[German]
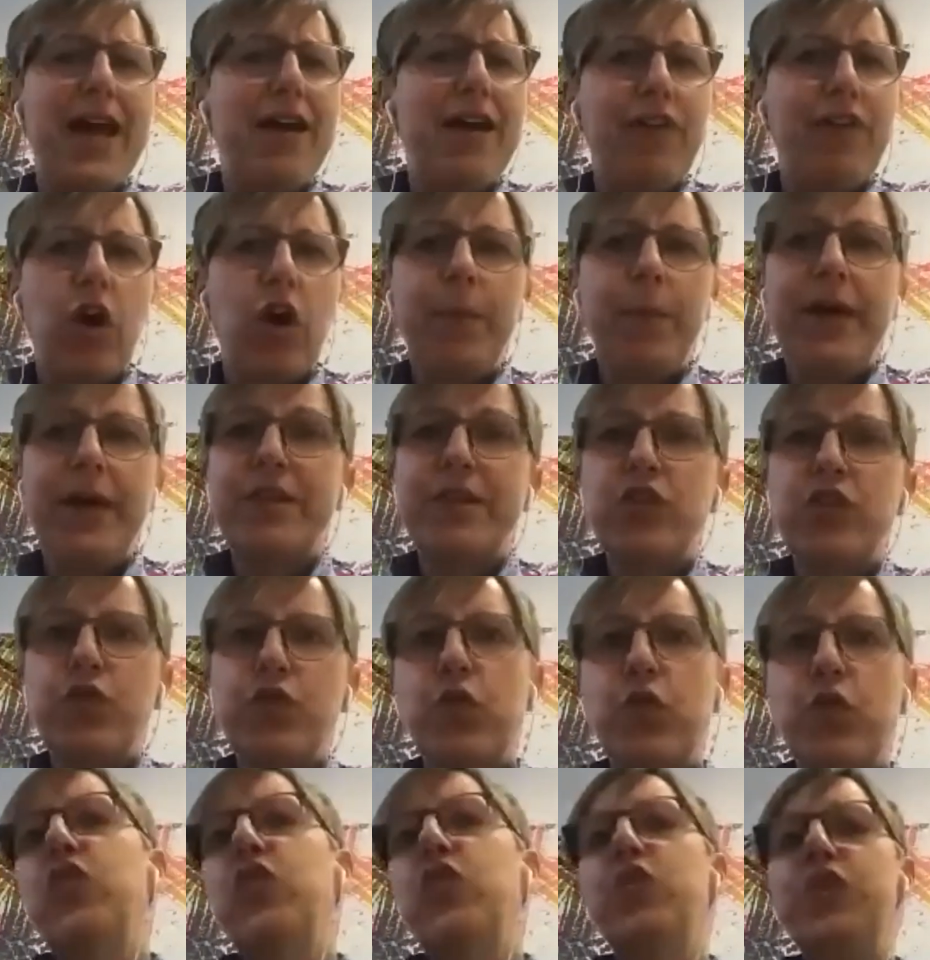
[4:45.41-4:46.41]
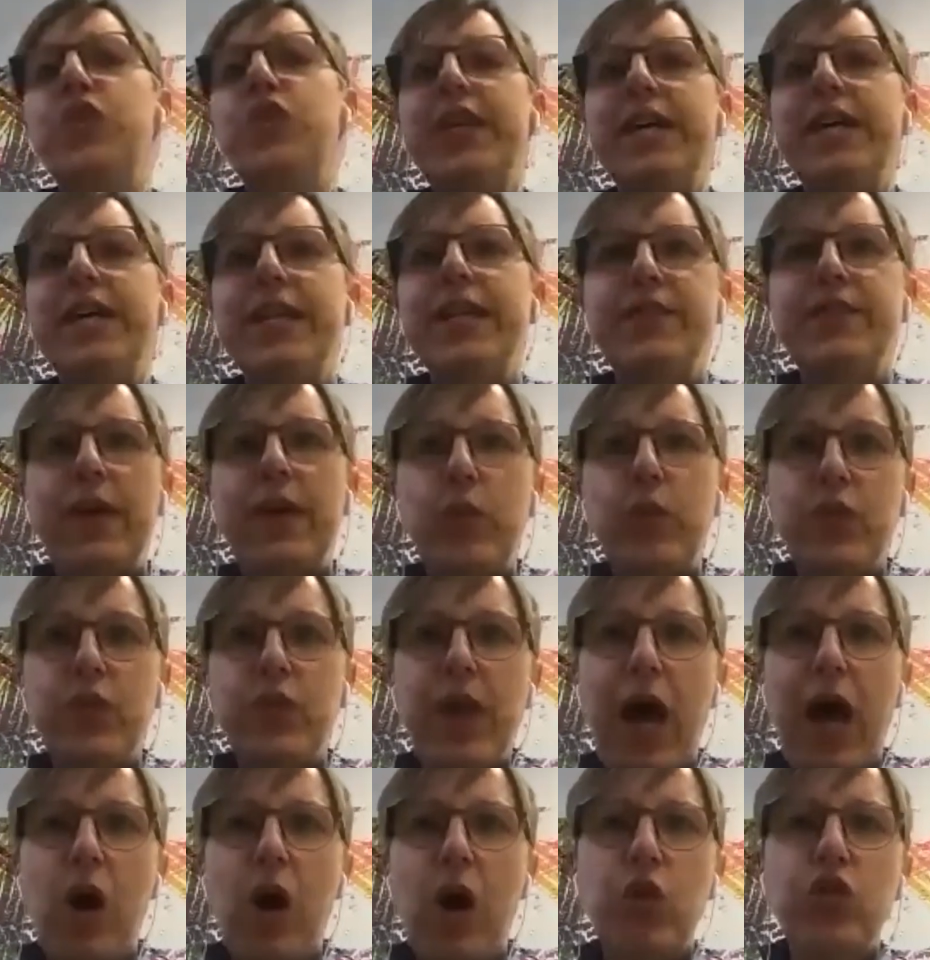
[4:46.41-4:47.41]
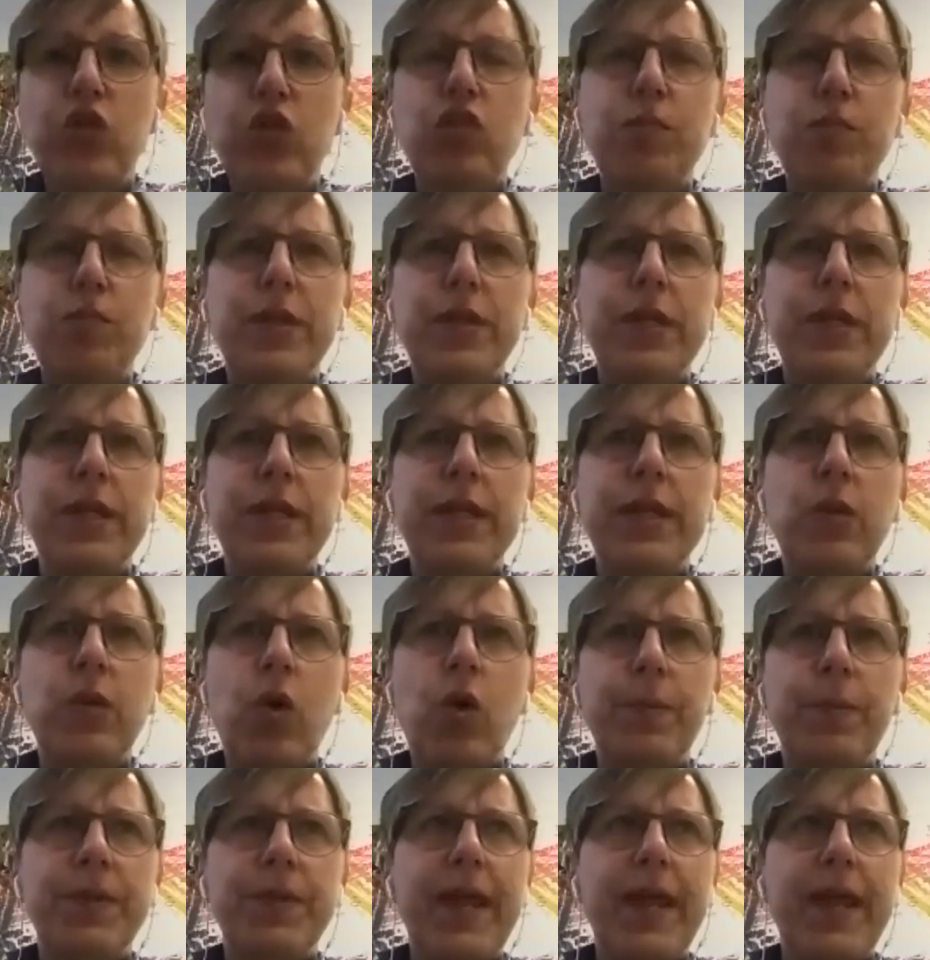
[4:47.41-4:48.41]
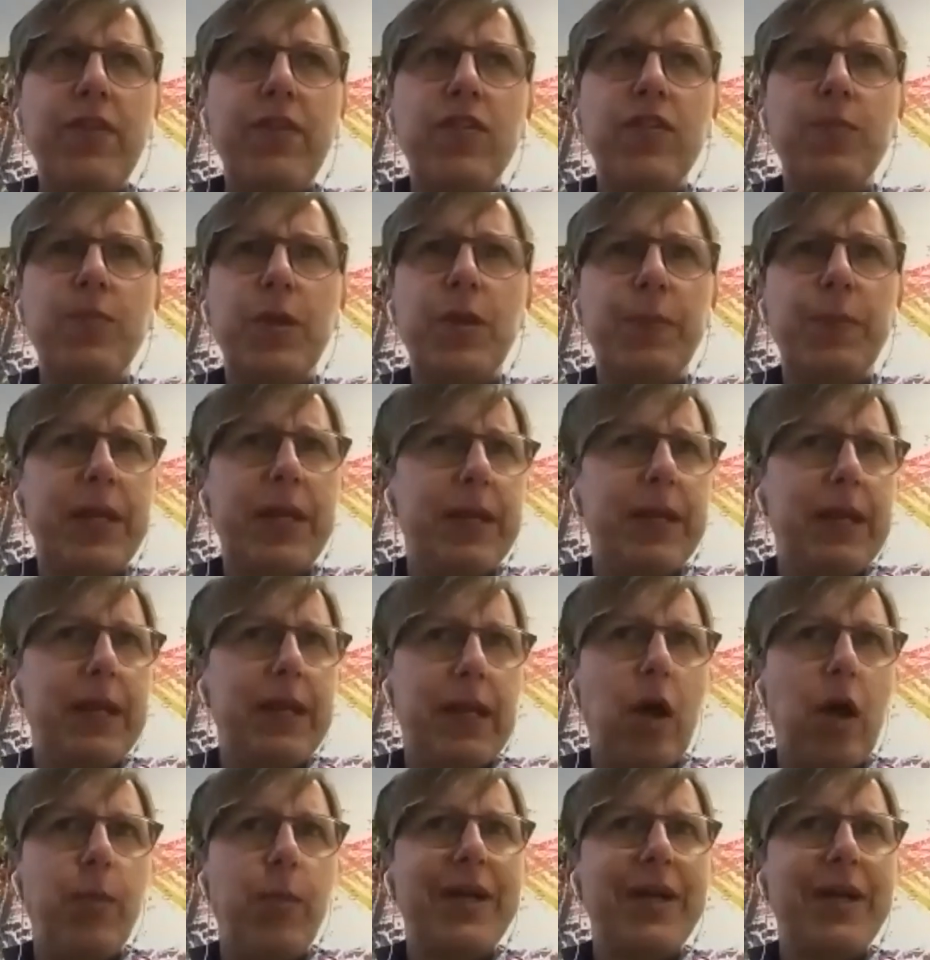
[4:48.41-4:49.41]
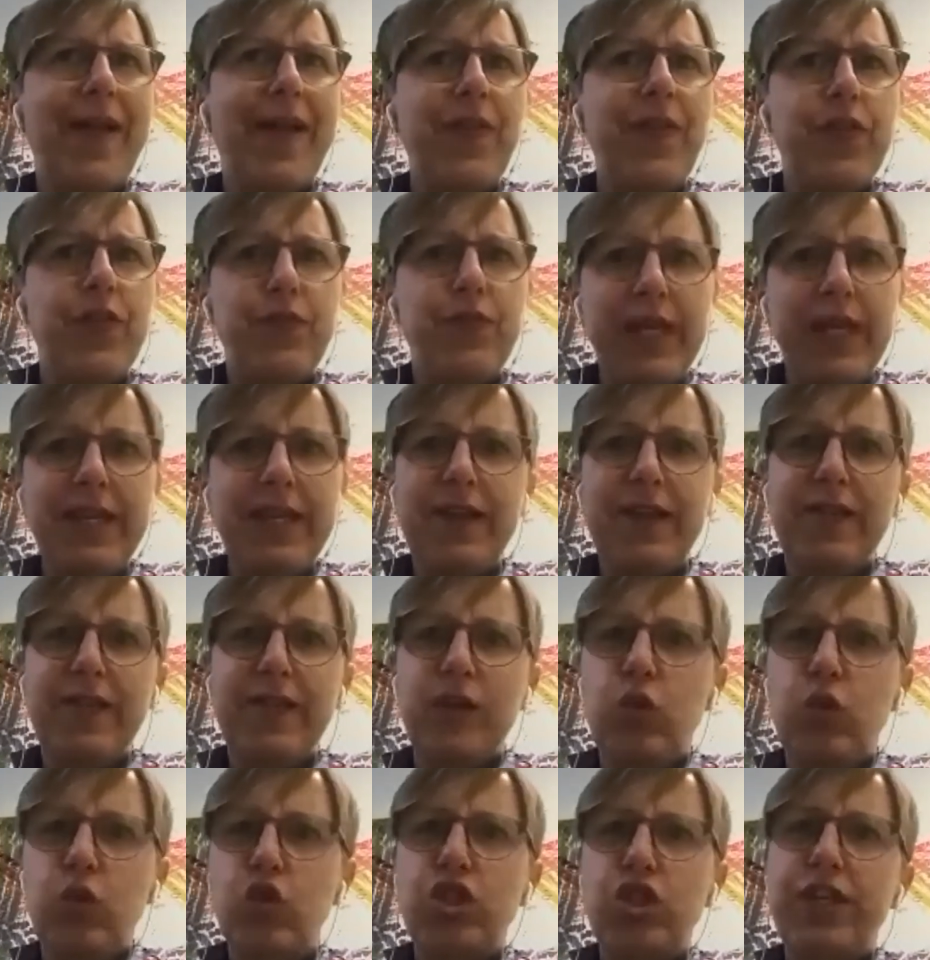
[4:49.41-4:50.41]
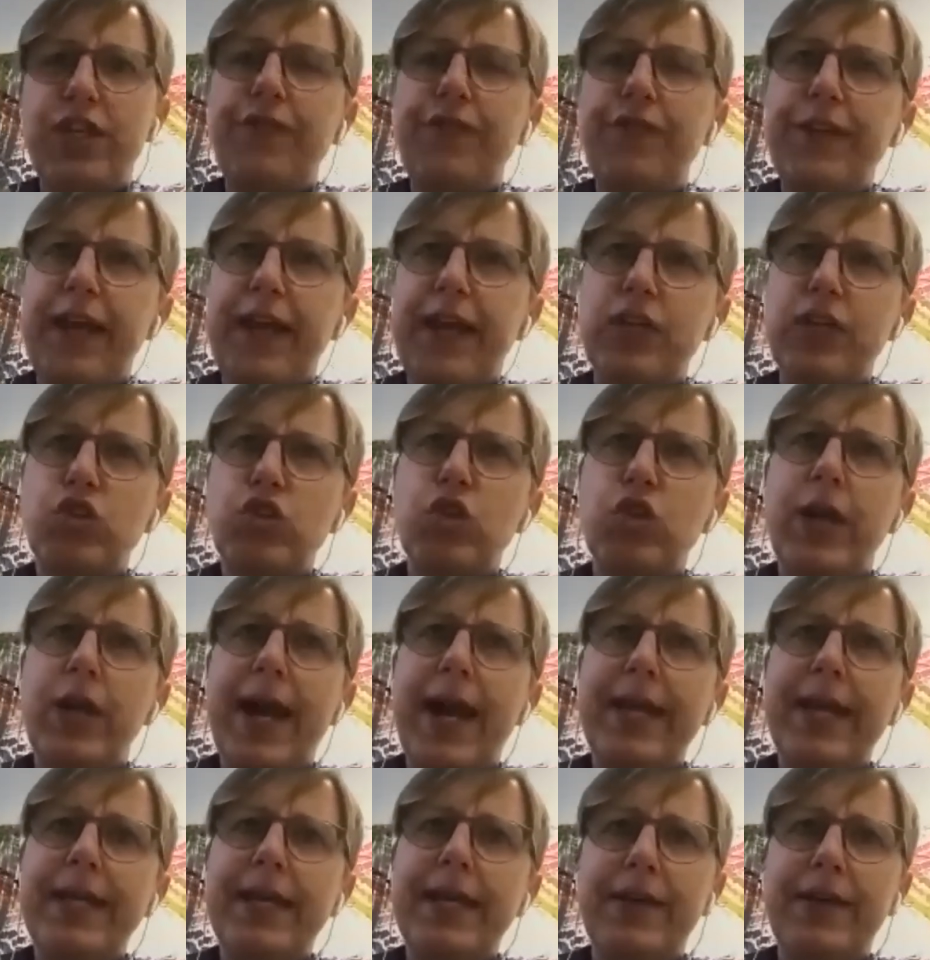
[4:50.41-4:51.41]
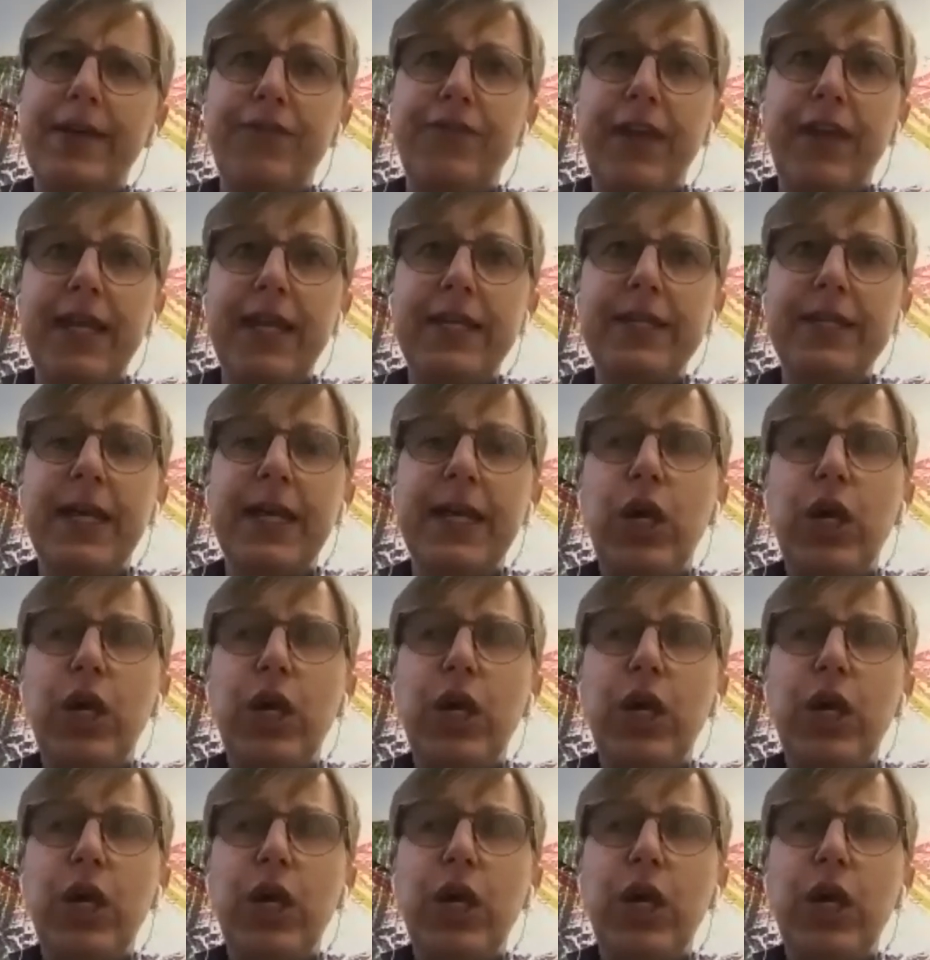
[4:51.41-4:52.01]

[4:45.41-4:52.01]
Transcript: Warum hat das funktioniert? Weil unsere Auszubildenden Kompetenzen mitbringen, die ich glaube ganz wichtig sind und Steffen hatte schon einige erwähnt.